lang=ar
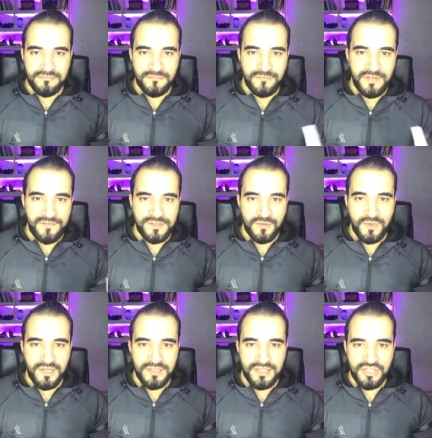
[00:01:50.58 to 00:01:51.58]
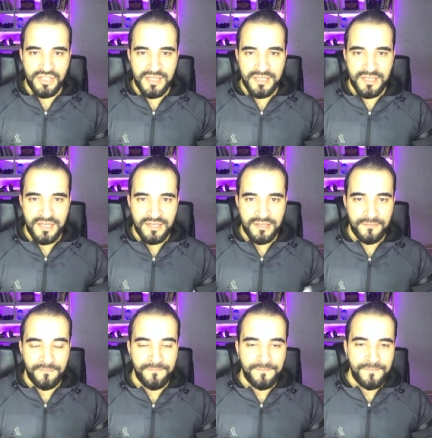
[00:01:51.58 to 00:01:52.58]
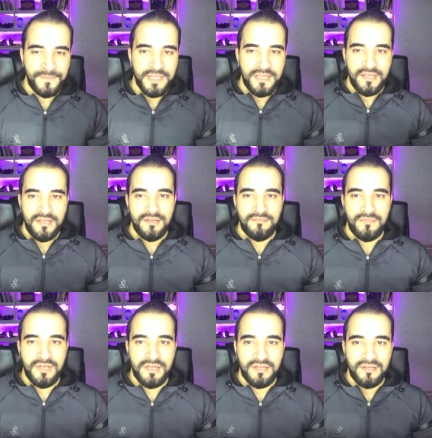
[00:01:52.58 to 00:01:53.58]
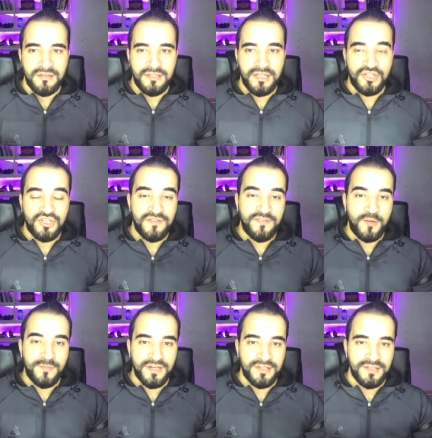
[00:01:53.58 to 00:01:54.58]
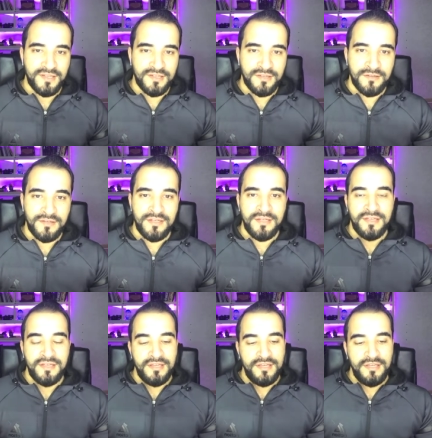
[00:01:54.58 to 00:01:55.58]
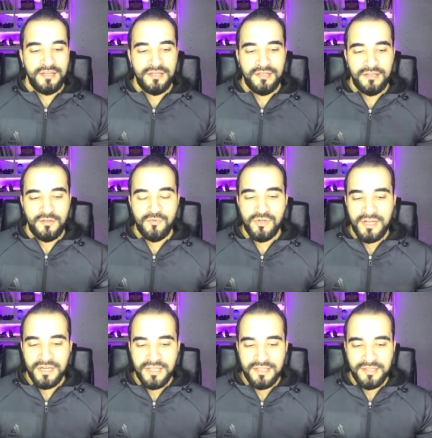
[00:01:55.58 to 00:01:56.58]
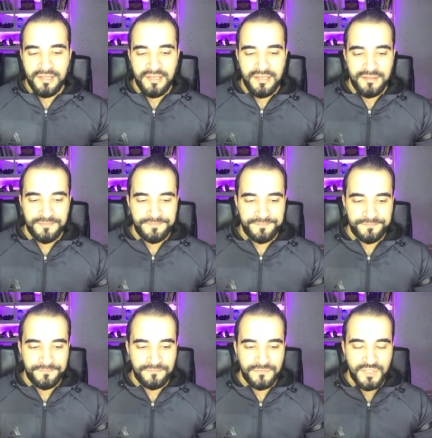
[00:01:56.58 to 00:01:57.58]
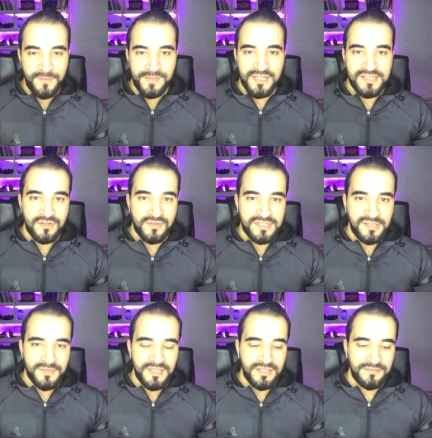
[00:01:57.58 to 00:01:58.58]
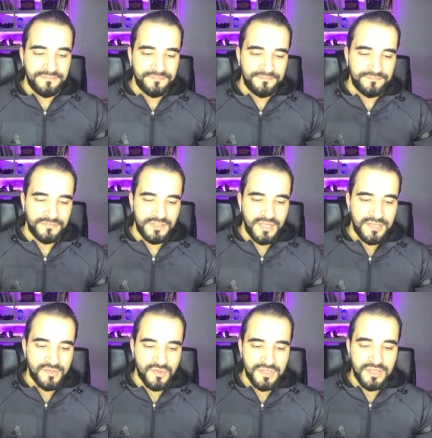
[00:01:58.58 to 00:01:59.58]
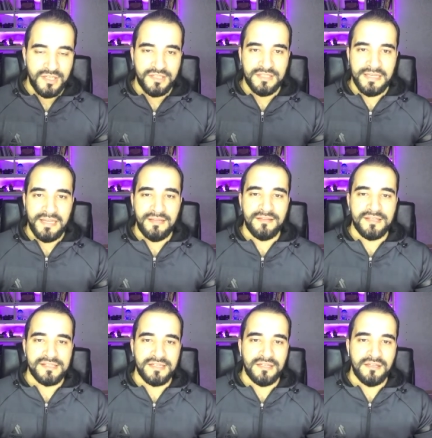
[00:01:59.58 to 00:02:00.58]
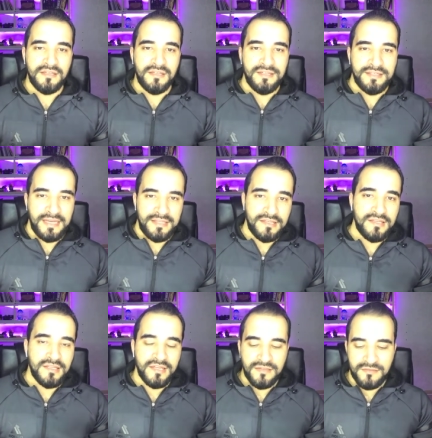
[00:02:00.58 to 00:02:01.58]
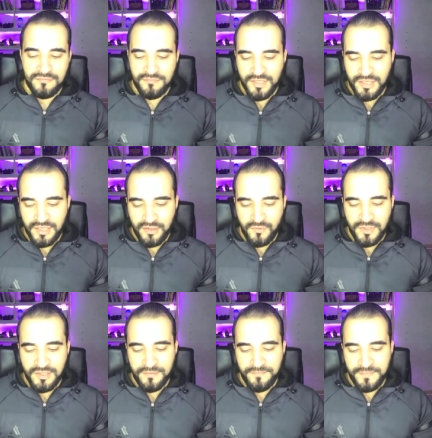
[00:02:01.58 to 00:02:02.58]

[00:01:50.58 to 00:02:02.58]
في نفس الوقت عشان يعني ما نضطرش نرفع مرة تانية آه، الأمور اللي نغطيها جامعة الأزهر الإسلامية تخصصات الهندسة تحديدا مين أقوى